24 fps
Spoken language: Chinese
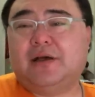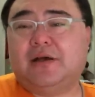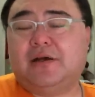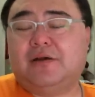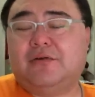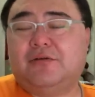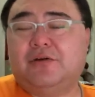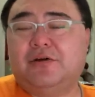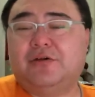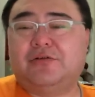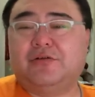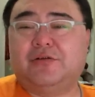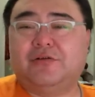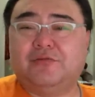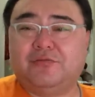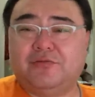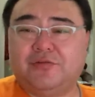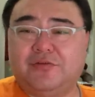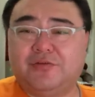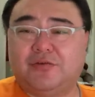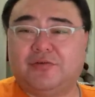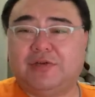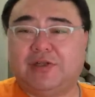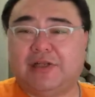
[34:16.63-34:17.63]
或者说
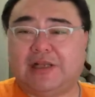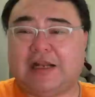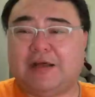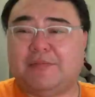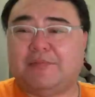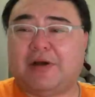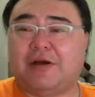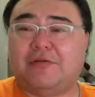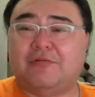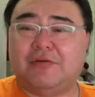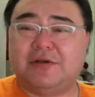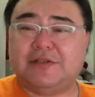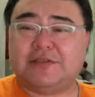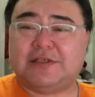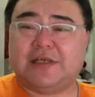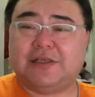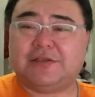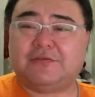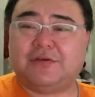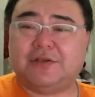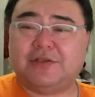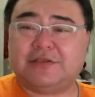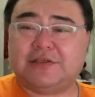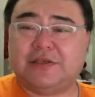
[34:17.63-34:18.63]
就是你来帮我解
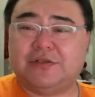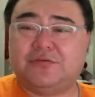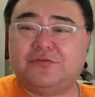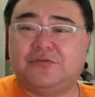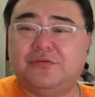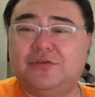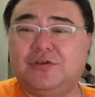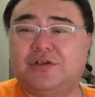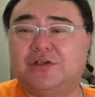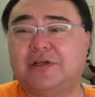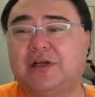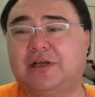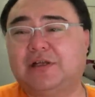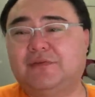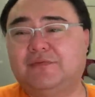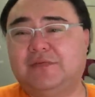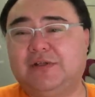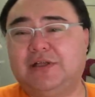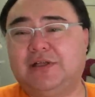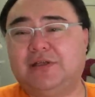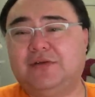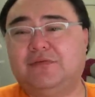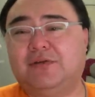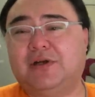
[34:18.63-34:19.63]
决一些军事上的
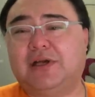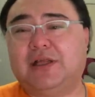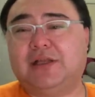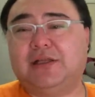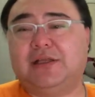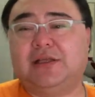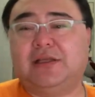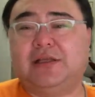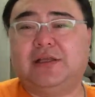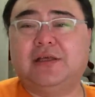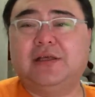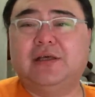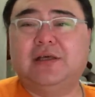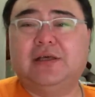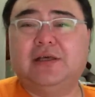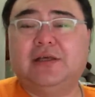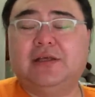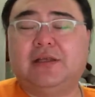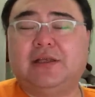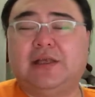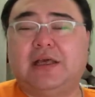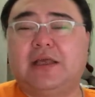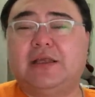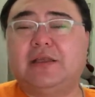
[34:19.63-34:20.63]
问题，我给你
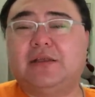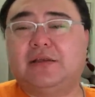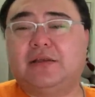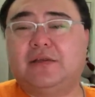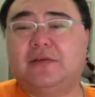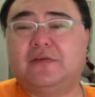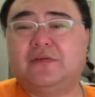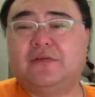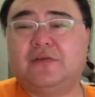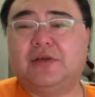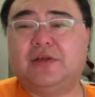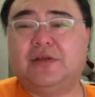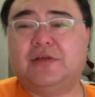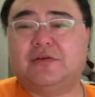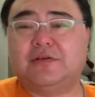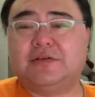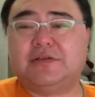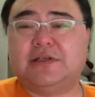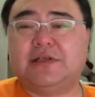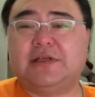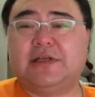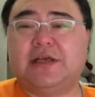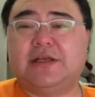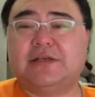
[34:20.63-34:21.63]
盐引。所以有
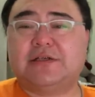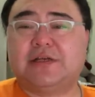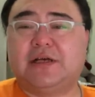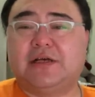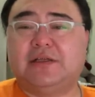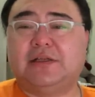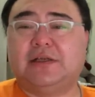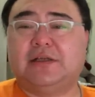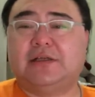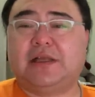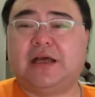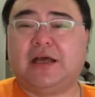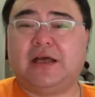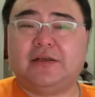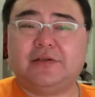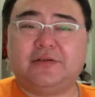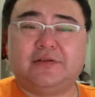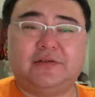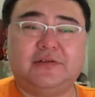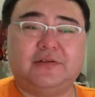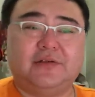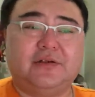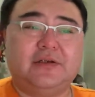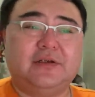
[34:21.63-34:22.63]
些盐商呢，他
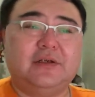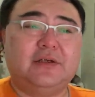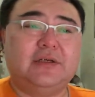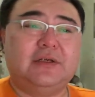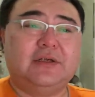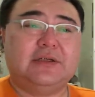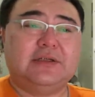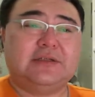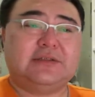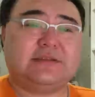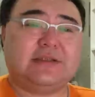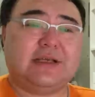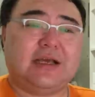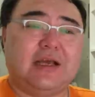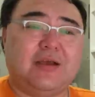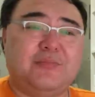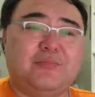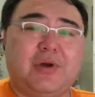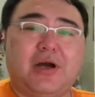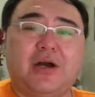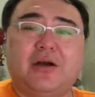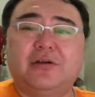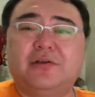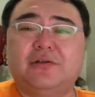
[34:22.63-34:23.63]
是在
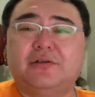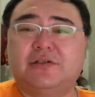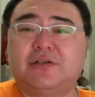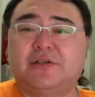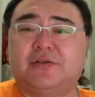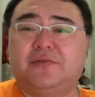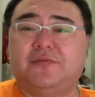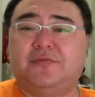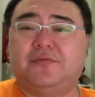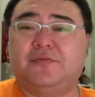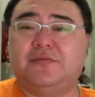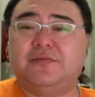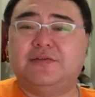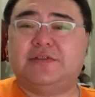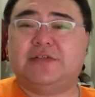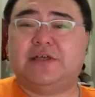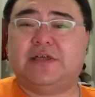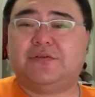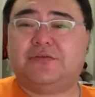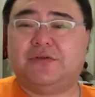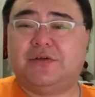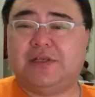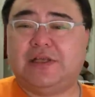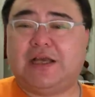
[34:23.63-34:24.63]
帮政府
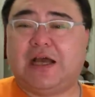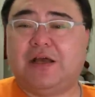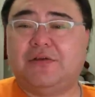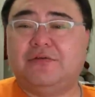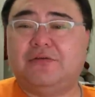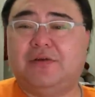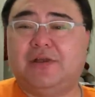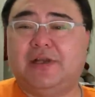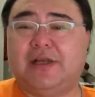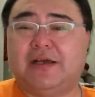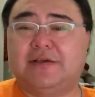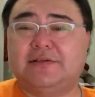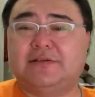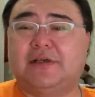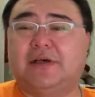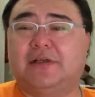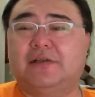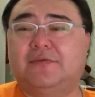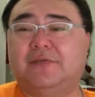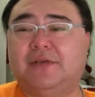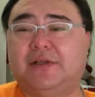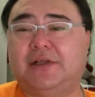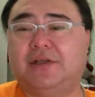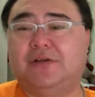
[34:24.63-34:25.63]
解决押运粮草
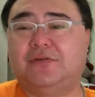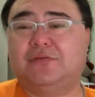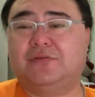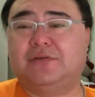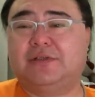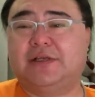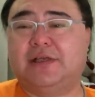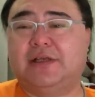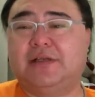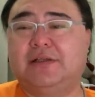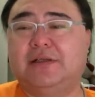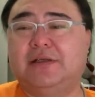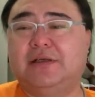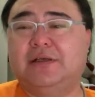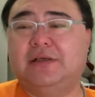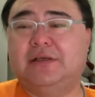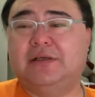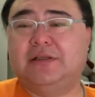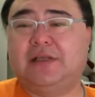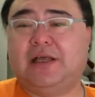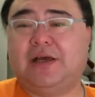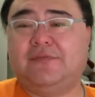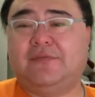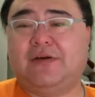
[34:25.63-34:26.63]
的问题中间，
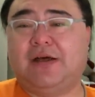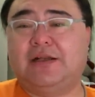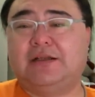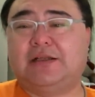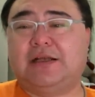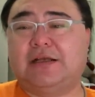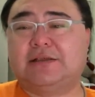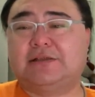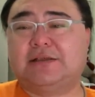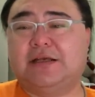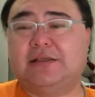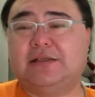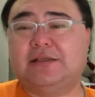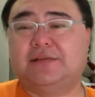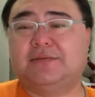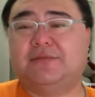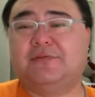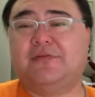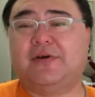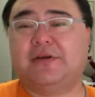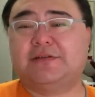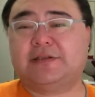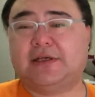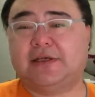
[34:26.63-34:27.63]
他发了大财。他怎
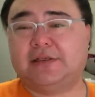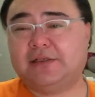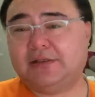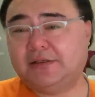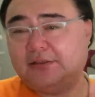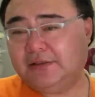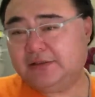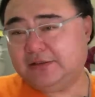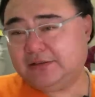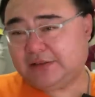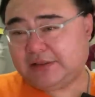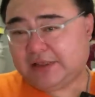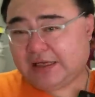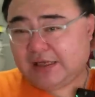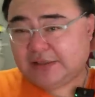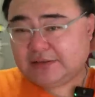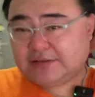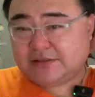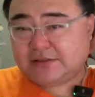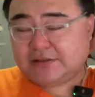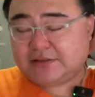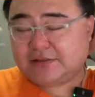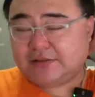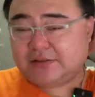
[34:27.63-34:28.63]
么发财呢？他
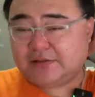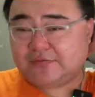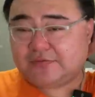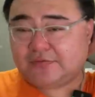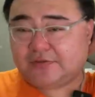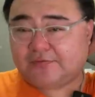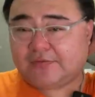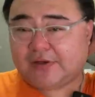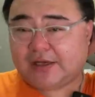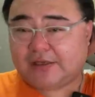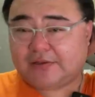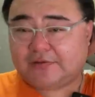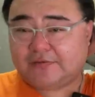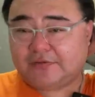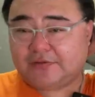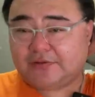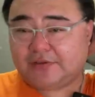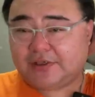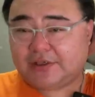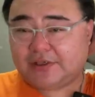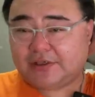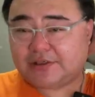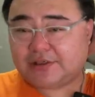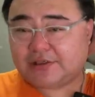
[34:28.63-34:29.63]
其实的做法就
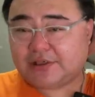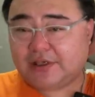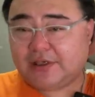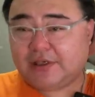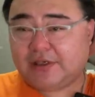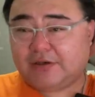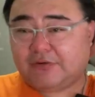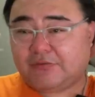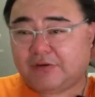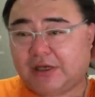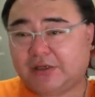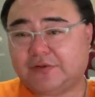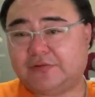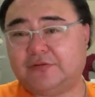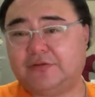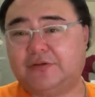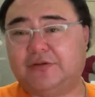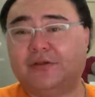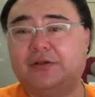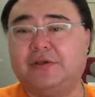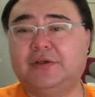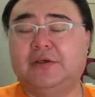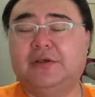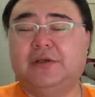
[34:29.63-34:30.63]
是很商业化，就
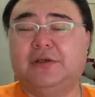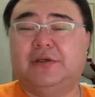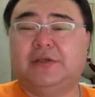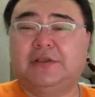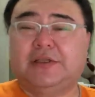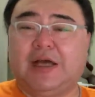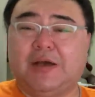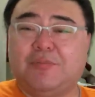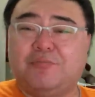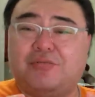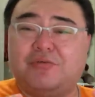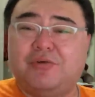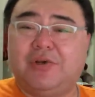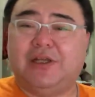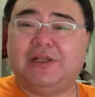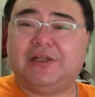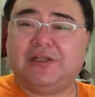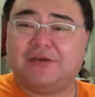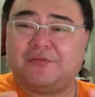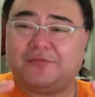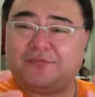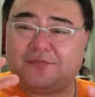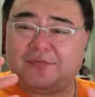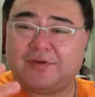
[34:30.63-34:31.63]
是他不一
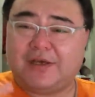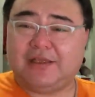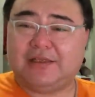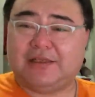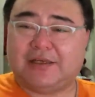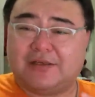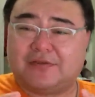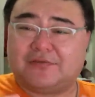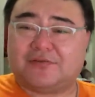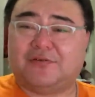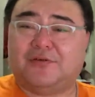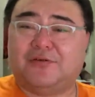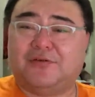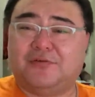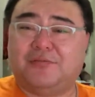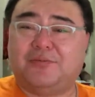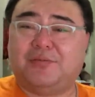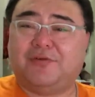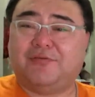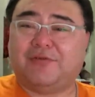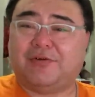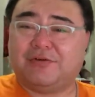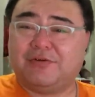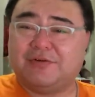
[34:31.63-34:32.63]
定非得从
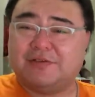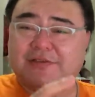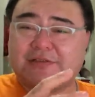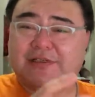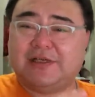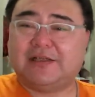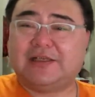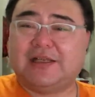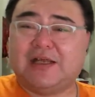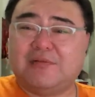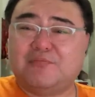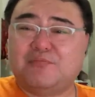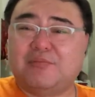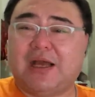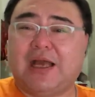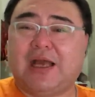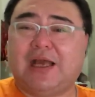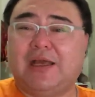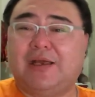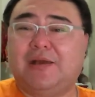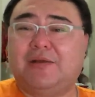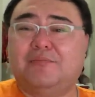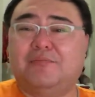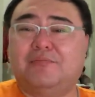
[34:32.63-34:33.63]
比方说江南
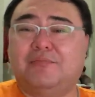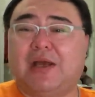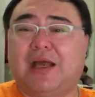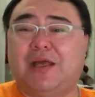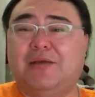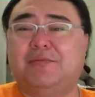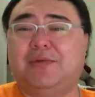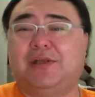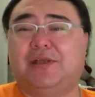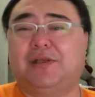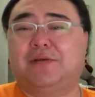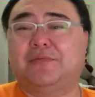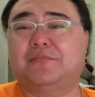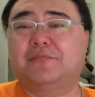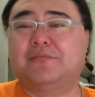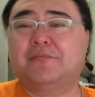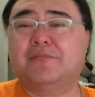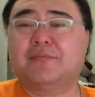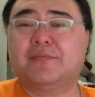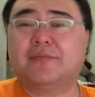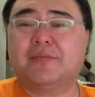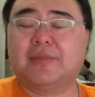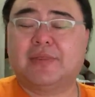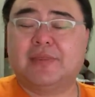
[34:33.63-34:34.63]
买米，
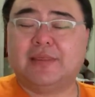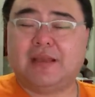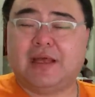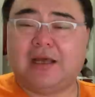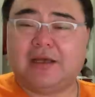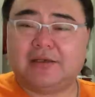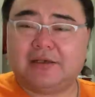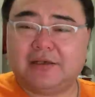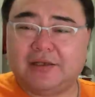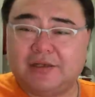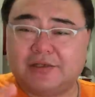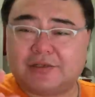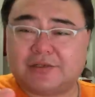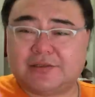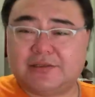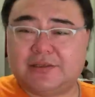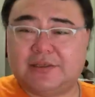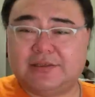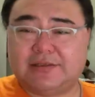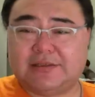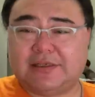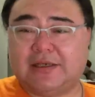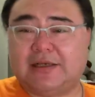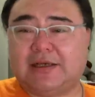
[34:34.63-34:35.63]
他可以直
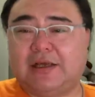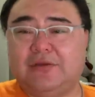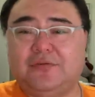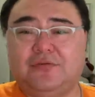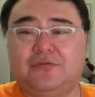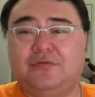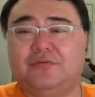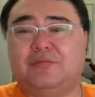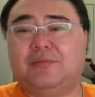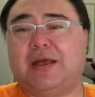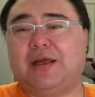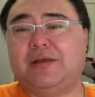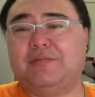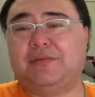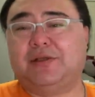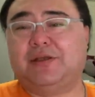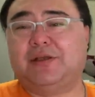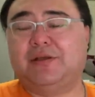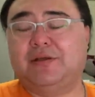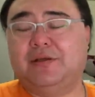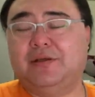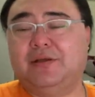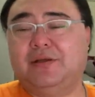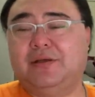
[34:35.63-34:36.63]
接在甘肃买米，
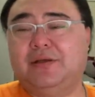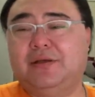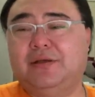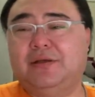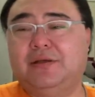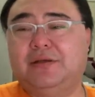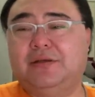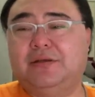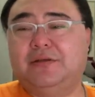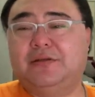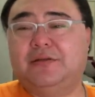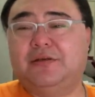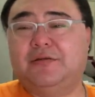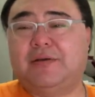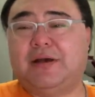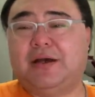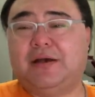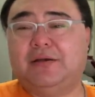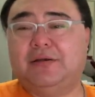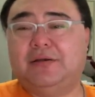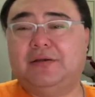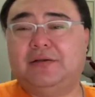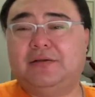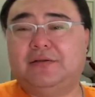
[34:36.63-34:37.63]
对
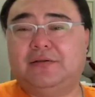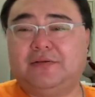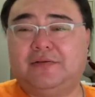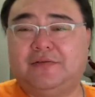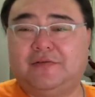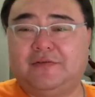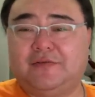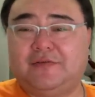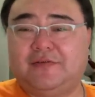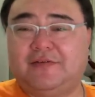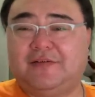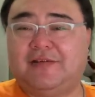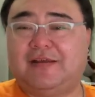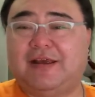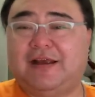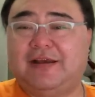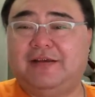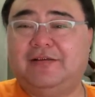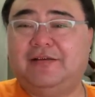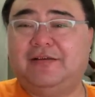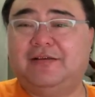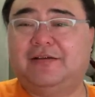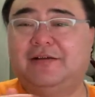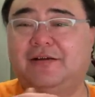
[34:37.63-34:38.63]
吧？
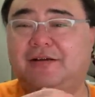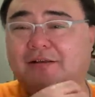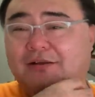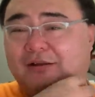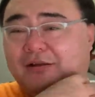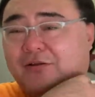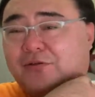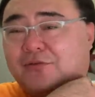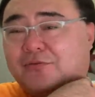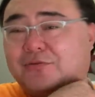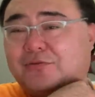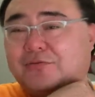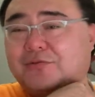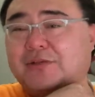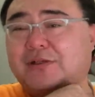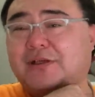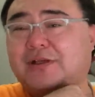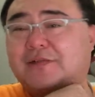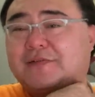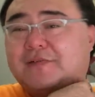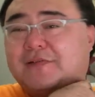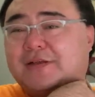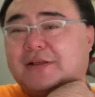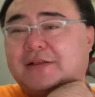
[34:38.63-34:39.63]
钱是可以流动
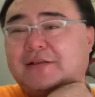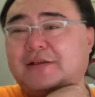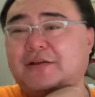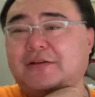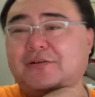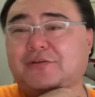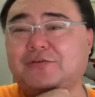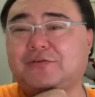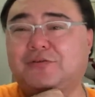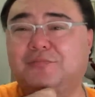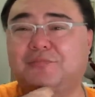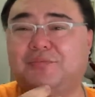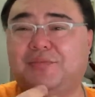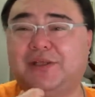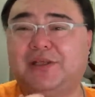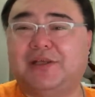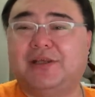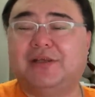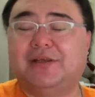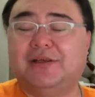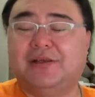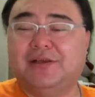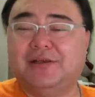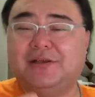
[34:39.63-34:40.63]
的，钱的流动
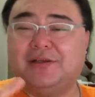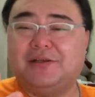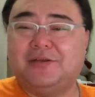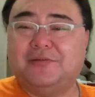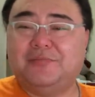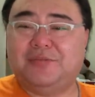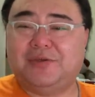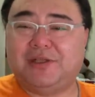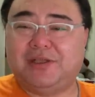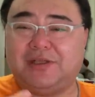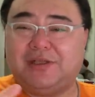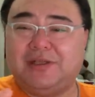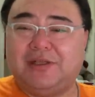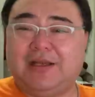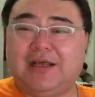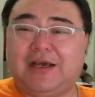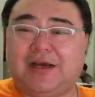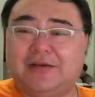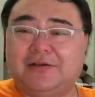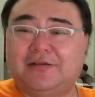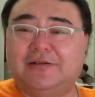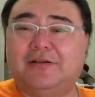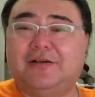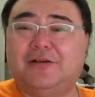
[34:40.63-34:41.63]
比
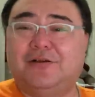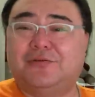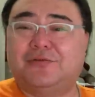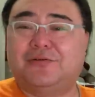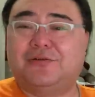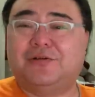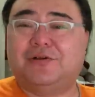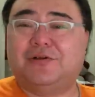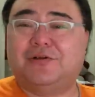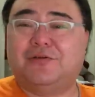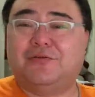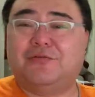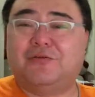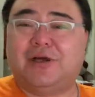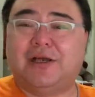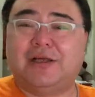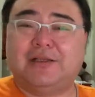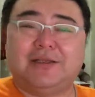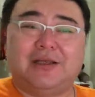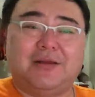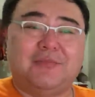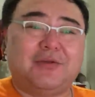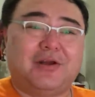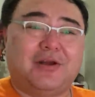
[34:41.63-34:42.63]
粮食的流动更快。
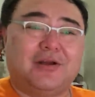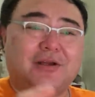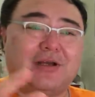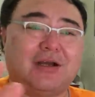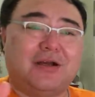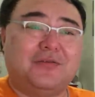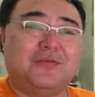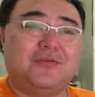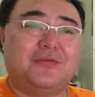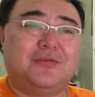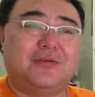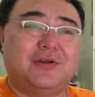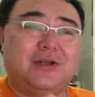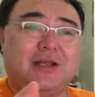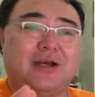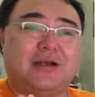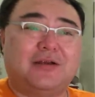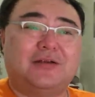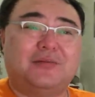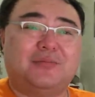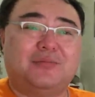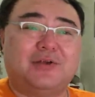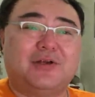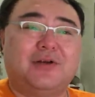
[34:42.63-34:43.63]
但比方甘肃的
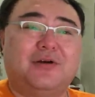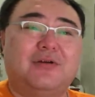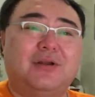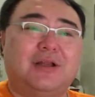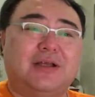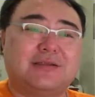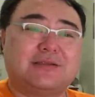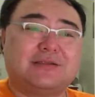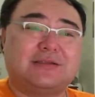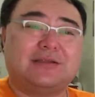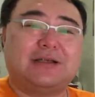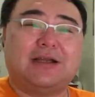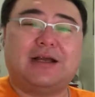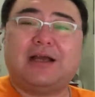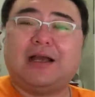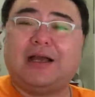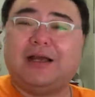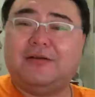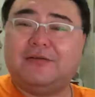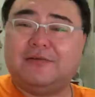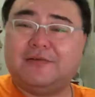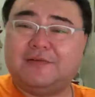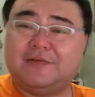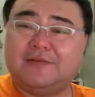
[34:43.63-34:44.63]
粮食不够了，自然
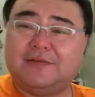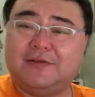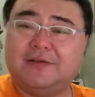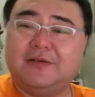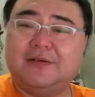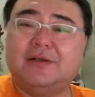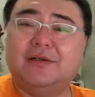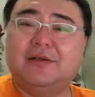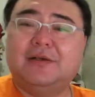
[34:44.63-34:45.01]
还有一些，